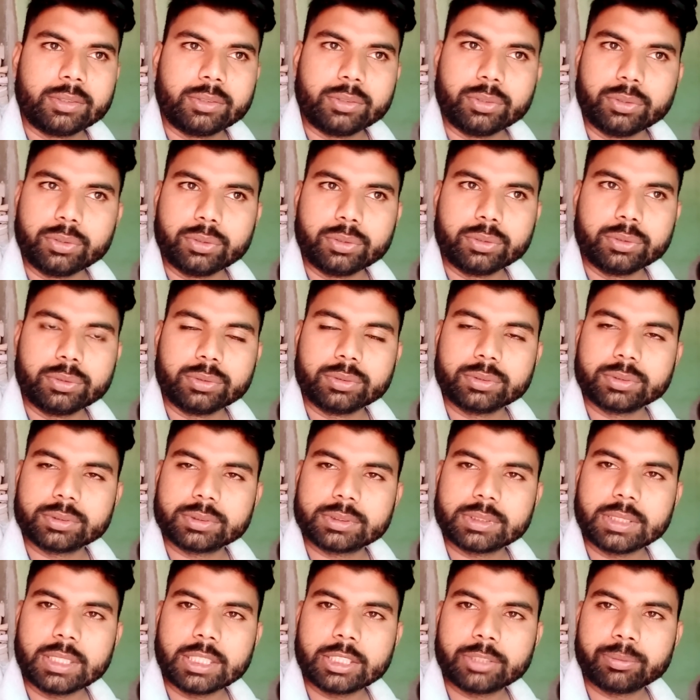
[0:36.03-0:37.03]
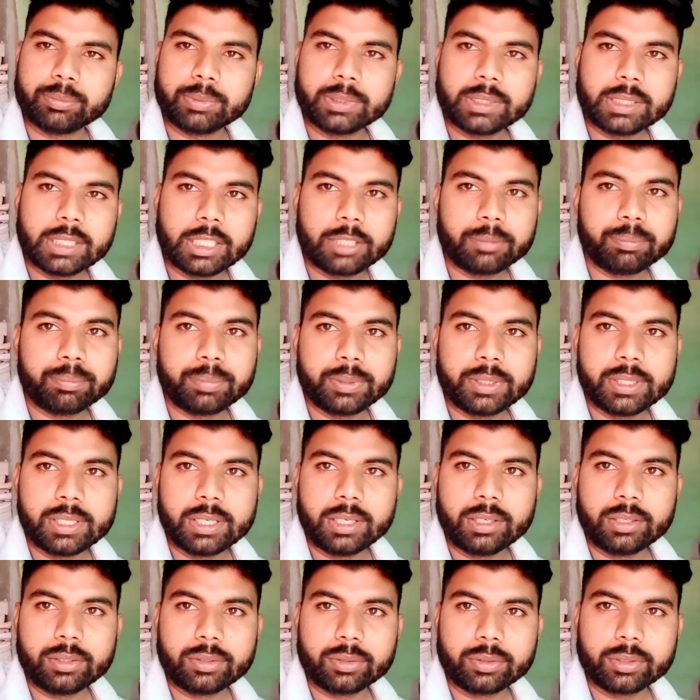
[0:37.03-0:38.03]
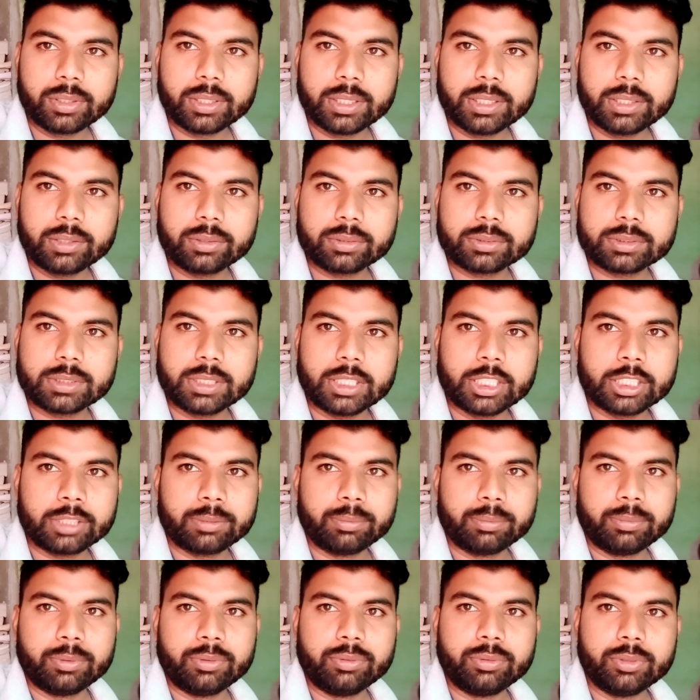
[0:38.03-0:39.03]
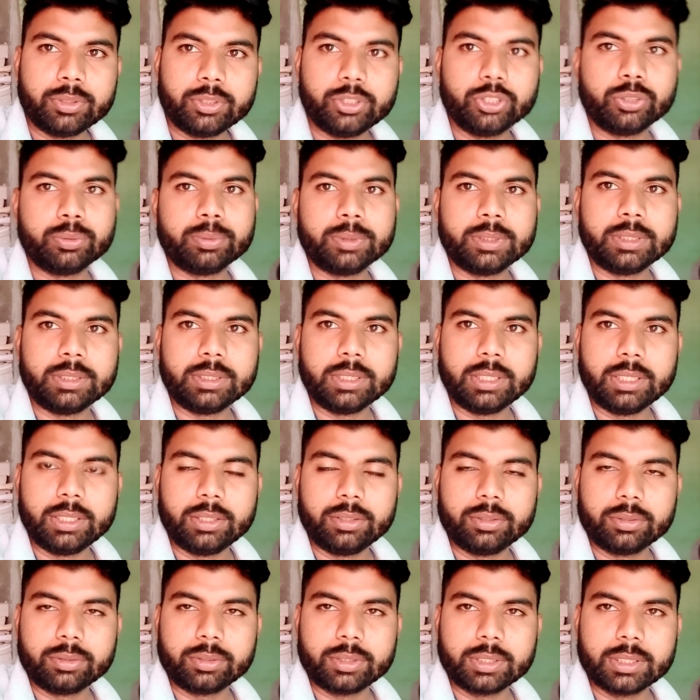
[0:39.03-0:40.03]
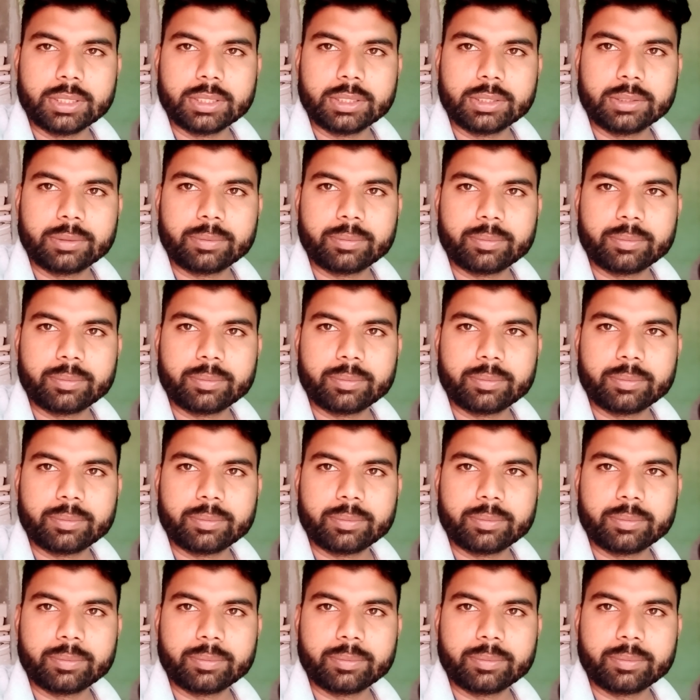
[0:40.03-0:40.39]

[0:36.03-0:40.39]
तो साथ में क्लिप भी डिलीट हो गई और साथ में वीडियो भी डिलीट हो गया